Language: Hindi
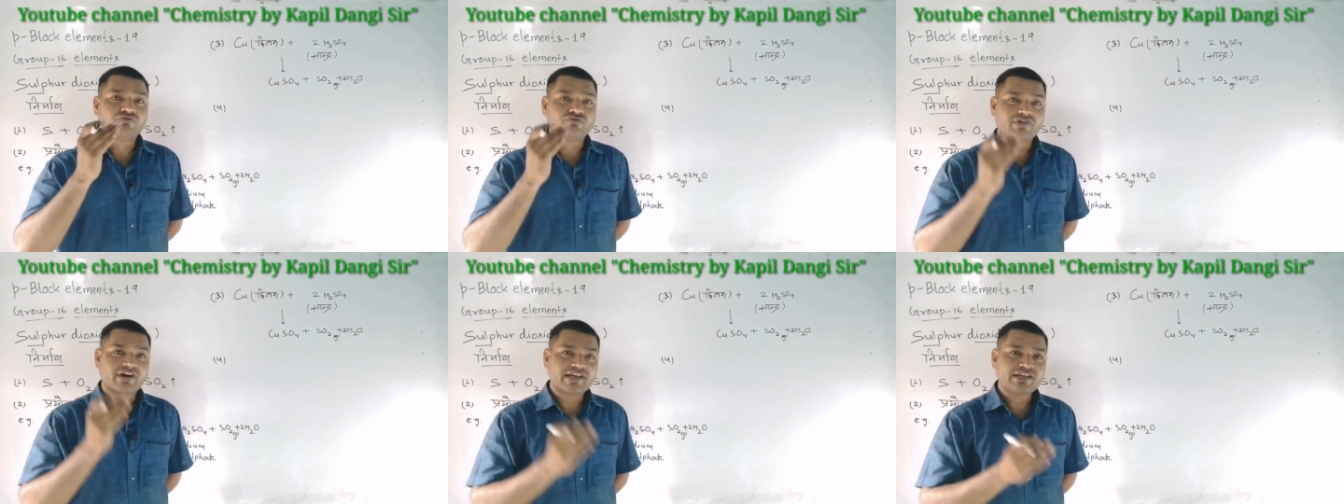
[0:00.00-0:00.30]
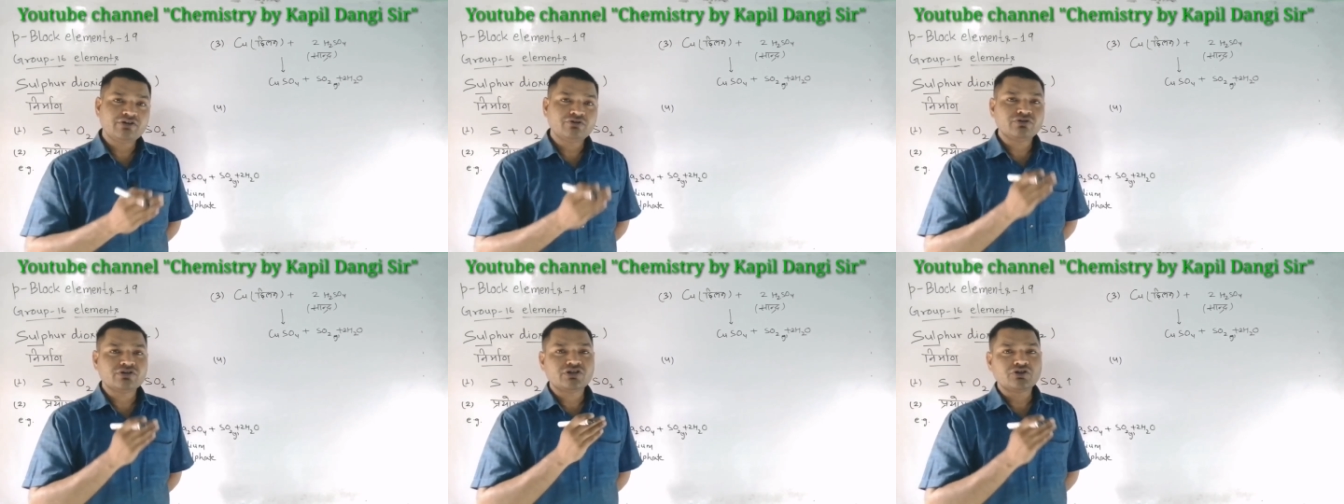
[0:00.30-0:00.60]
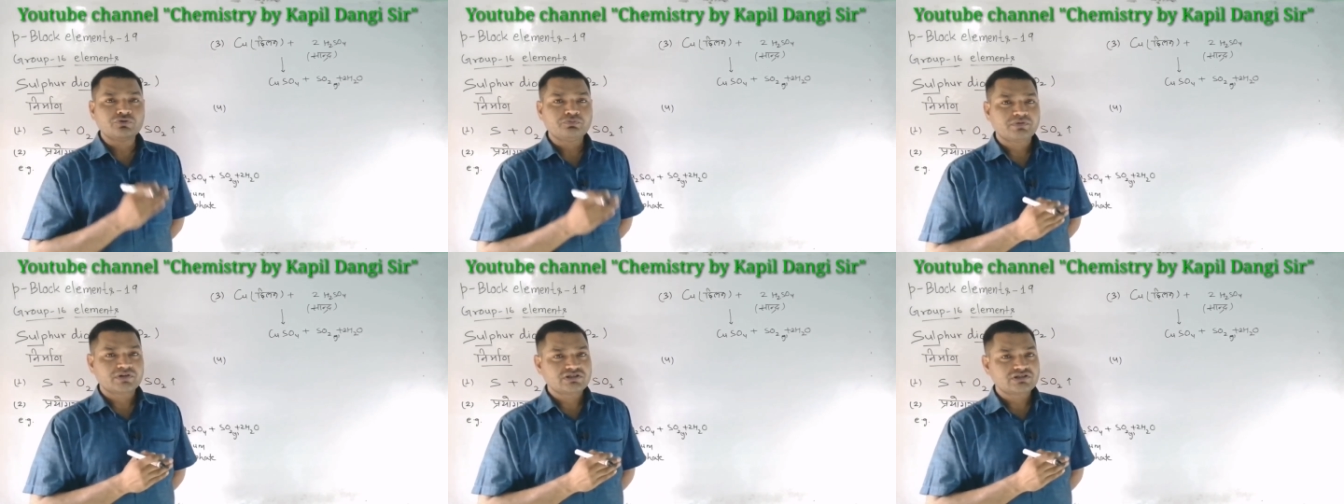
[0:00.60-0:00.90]
वायु
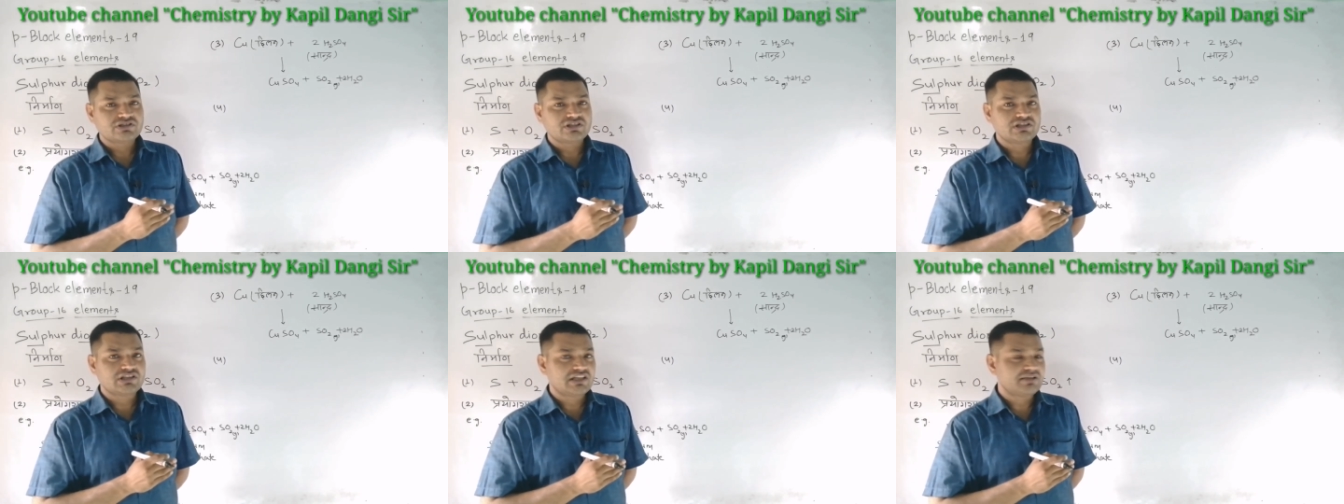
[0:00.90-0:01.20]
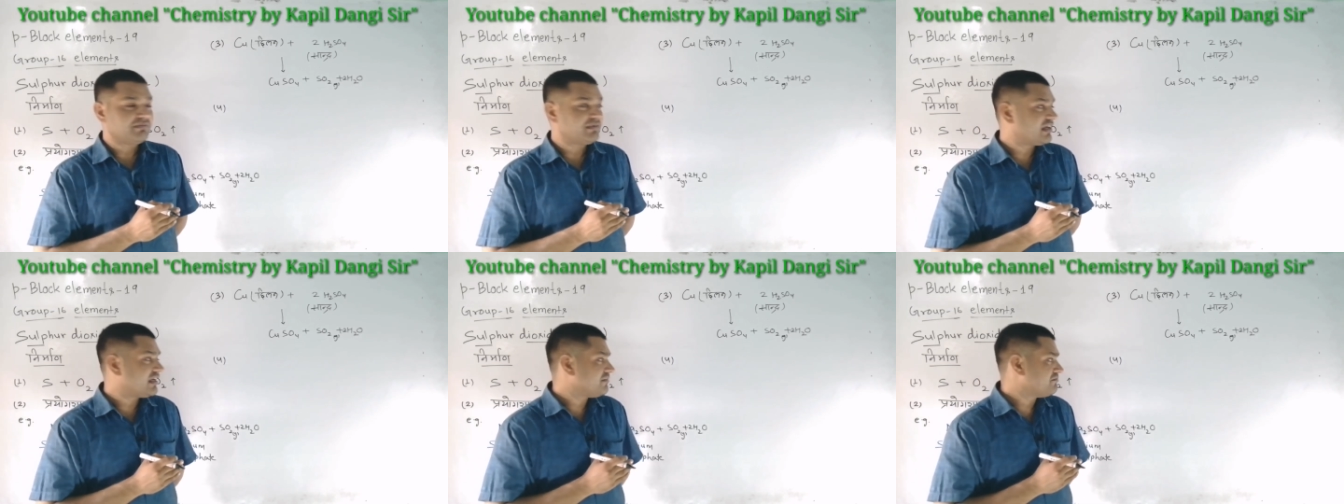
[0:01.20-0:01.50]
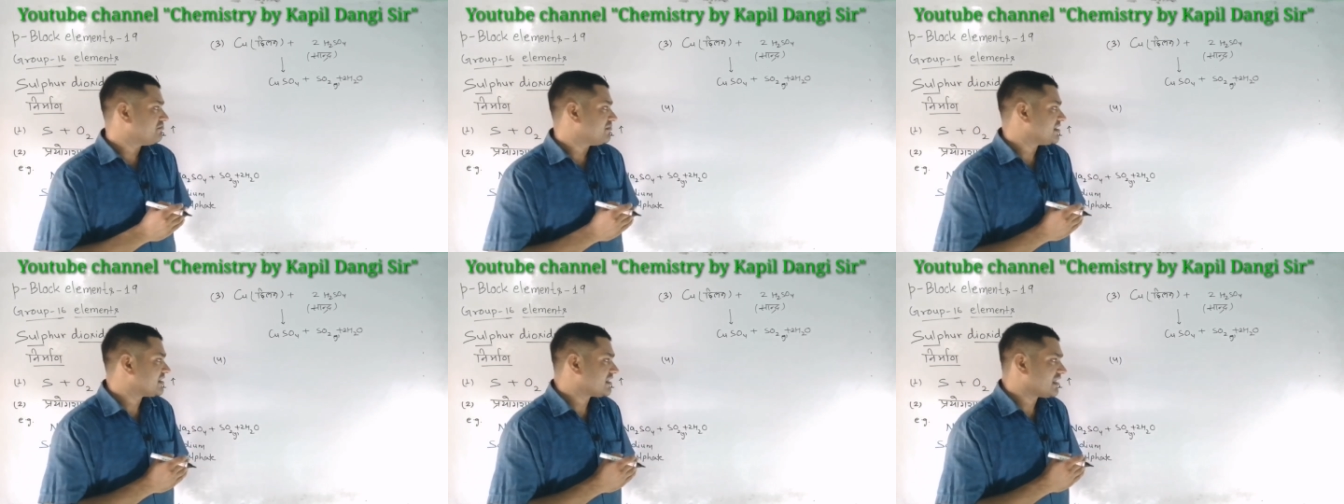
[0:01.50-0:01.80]
की उपस्थिति
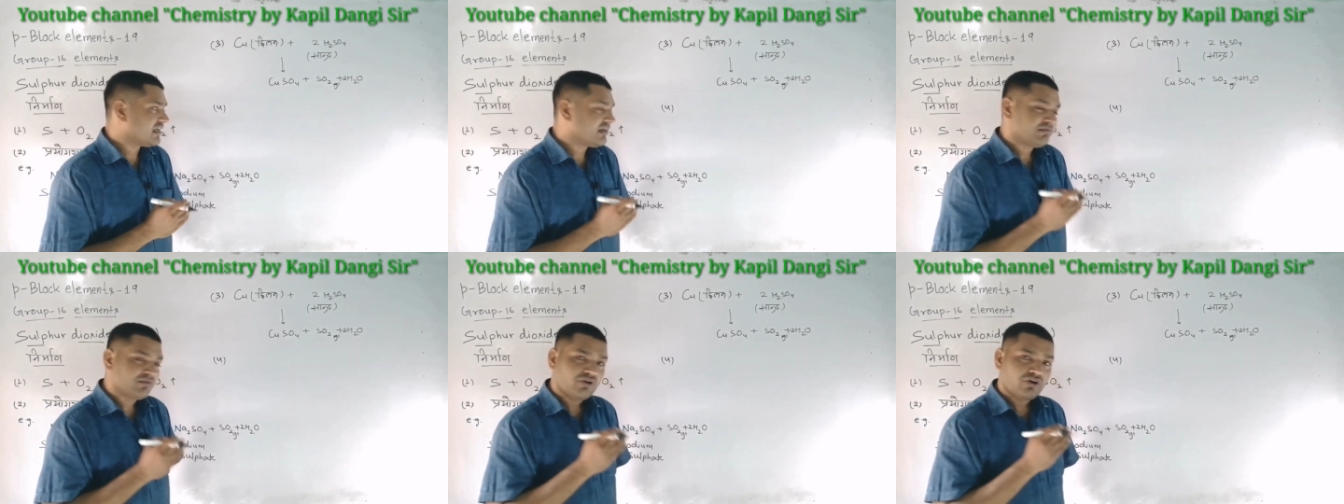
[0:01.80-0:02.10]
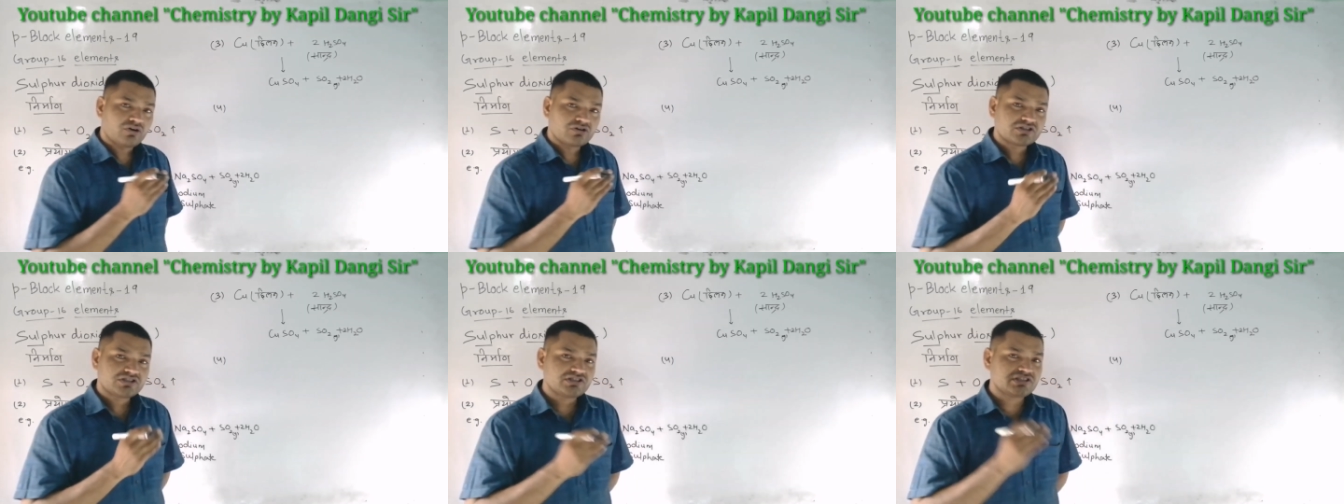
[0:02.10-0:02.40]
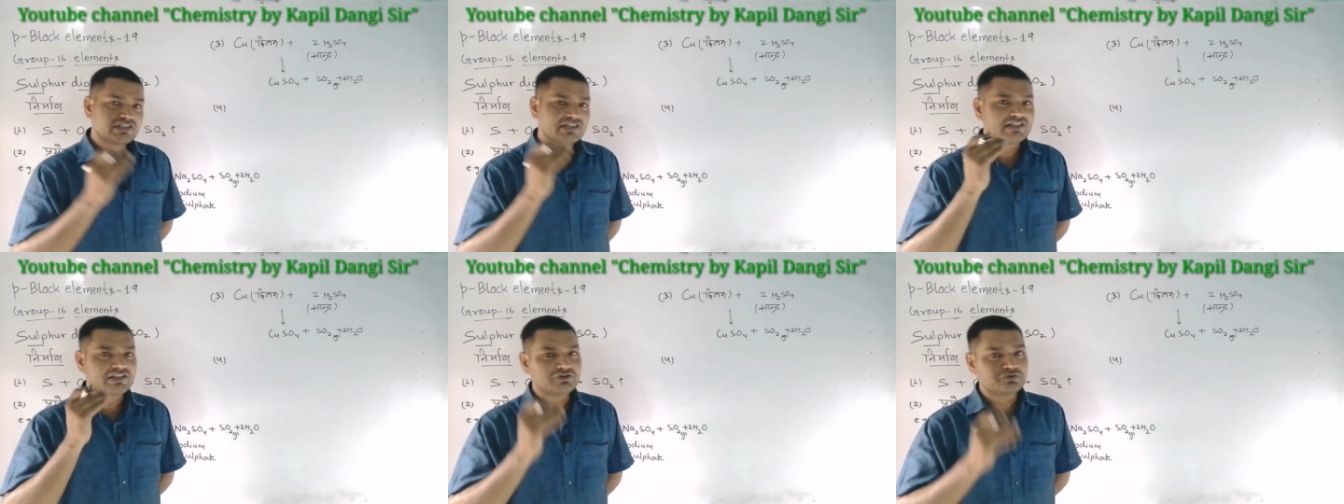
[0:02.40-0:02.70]
में मतलब
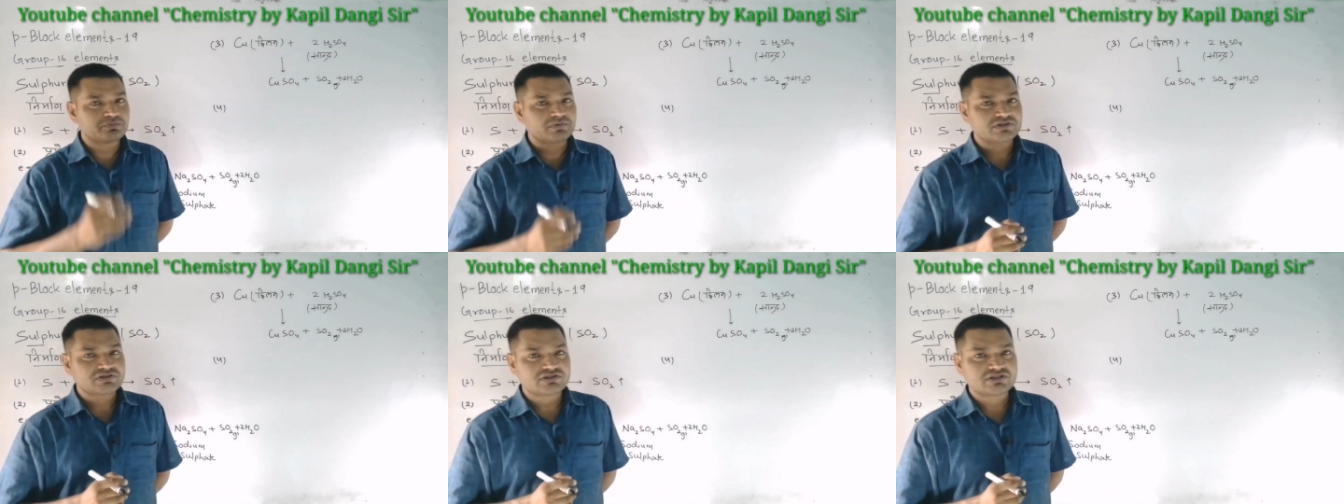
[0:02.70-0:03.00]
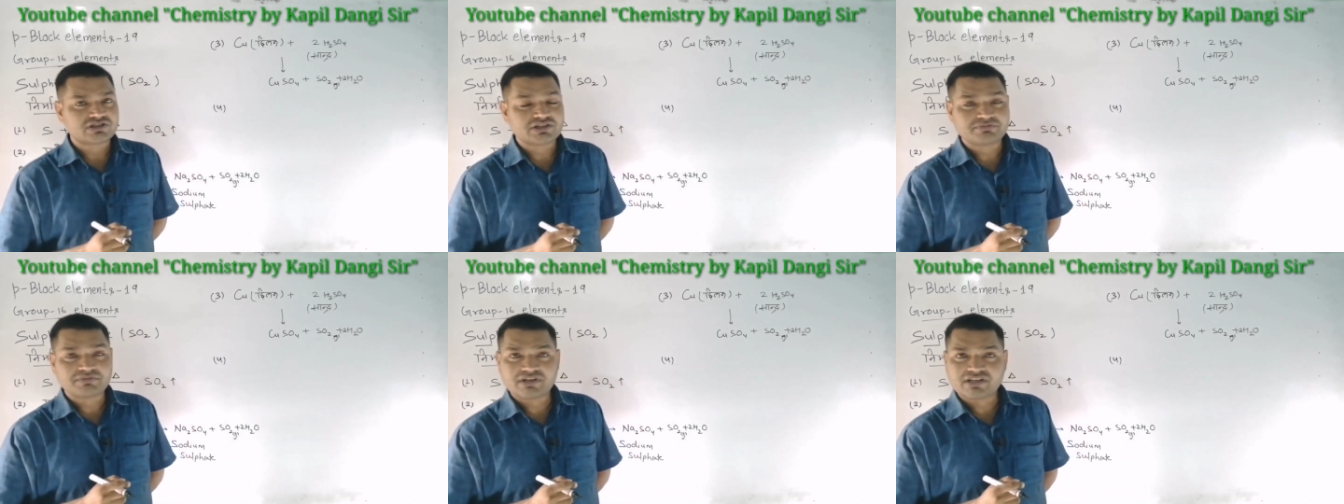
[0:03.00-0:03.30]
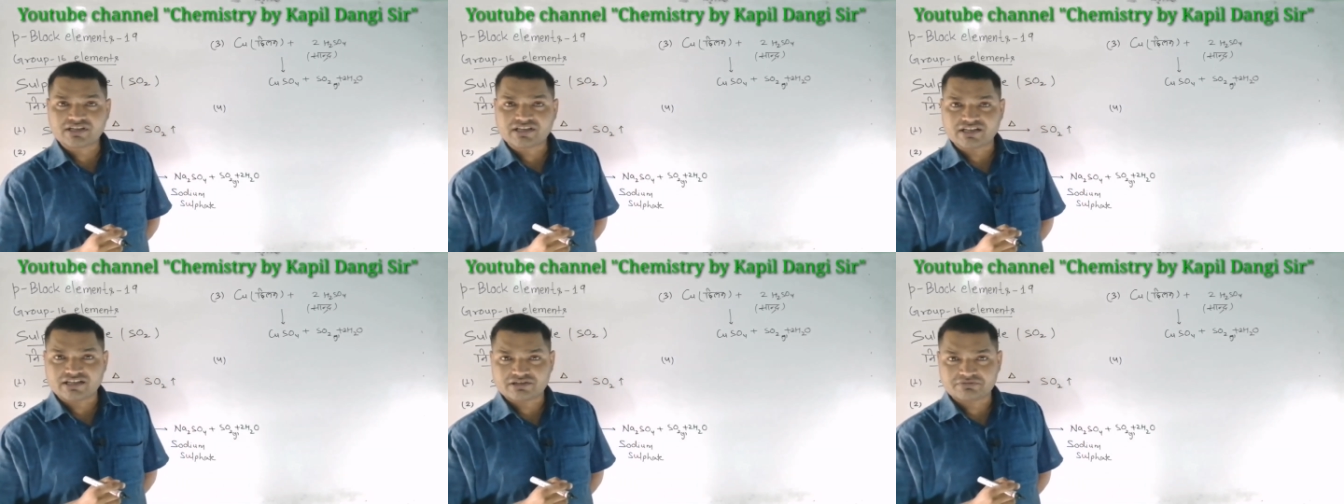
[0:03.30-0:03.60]
ऑक्सीजन की उपस्थिति
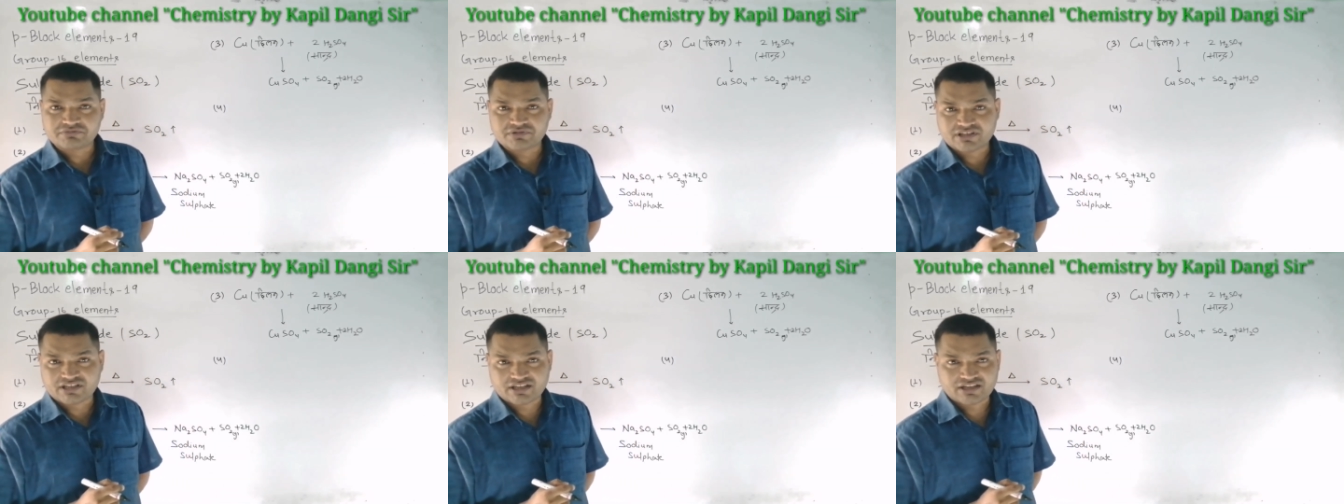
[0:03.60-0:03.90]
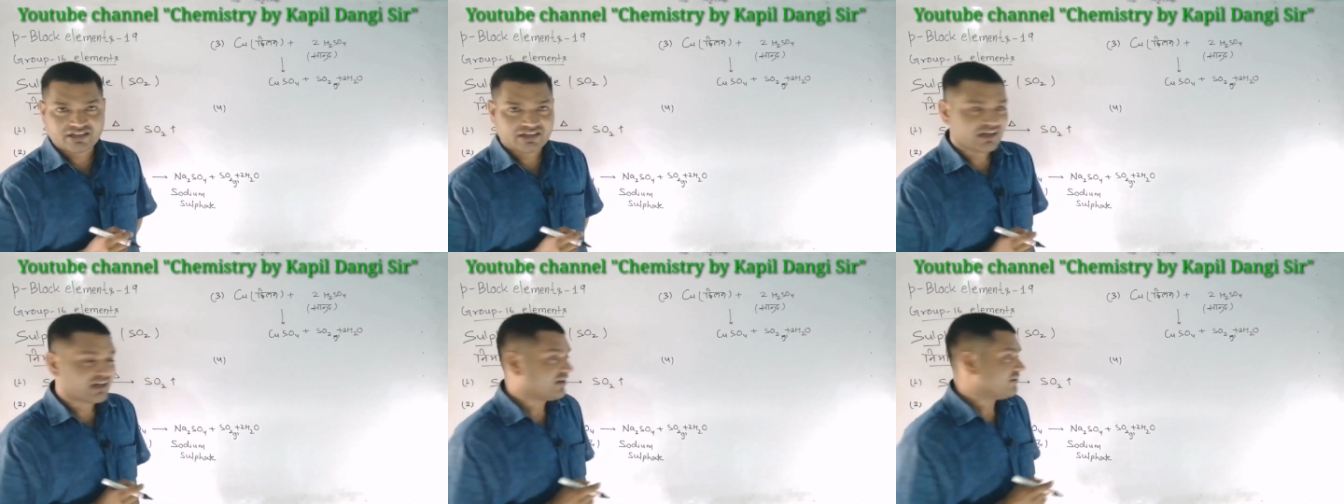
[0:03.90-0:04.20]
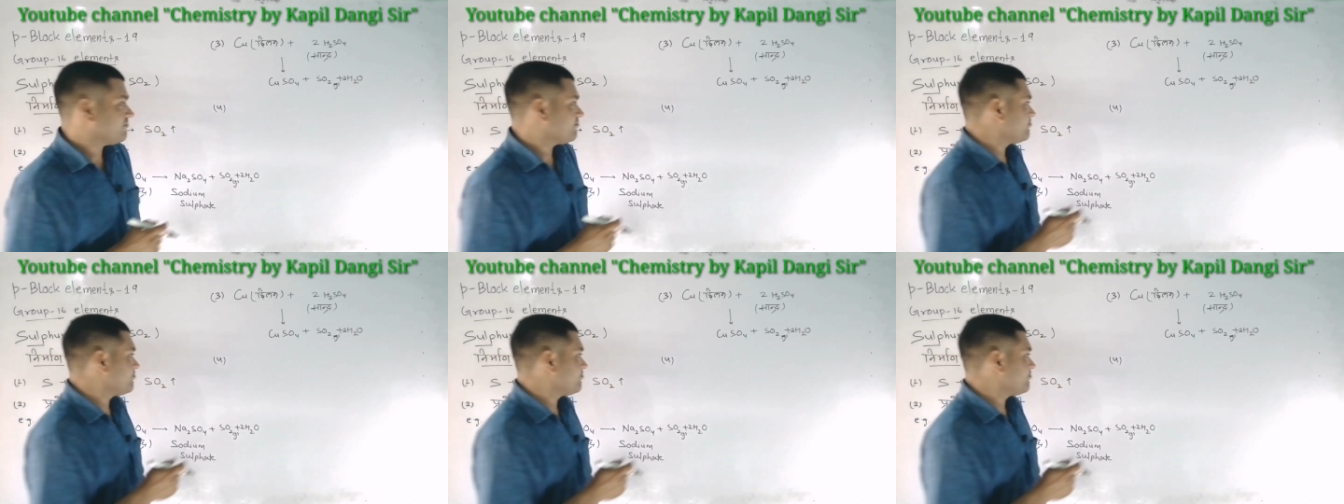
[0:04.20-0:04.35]
में गर्म करना